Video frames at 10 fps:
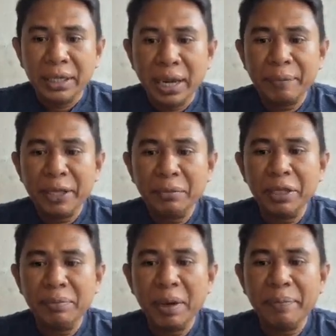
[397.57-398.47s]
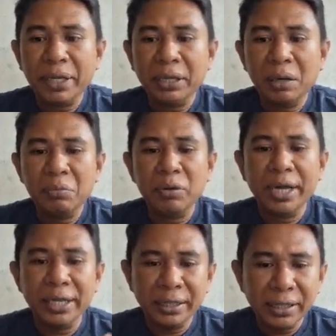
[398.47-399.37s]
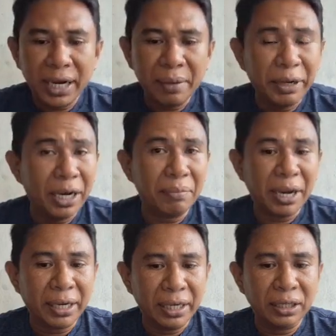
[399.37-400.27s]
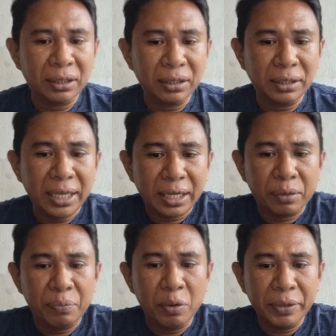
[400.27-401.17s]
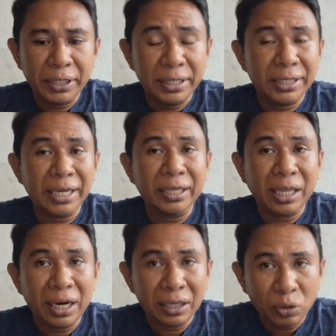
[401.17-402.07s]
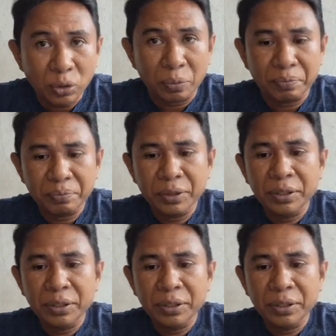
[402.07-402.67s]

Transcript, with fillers: dapat menyebabkan terbukanya celah medan magnetik bumi di sekitaran kutub,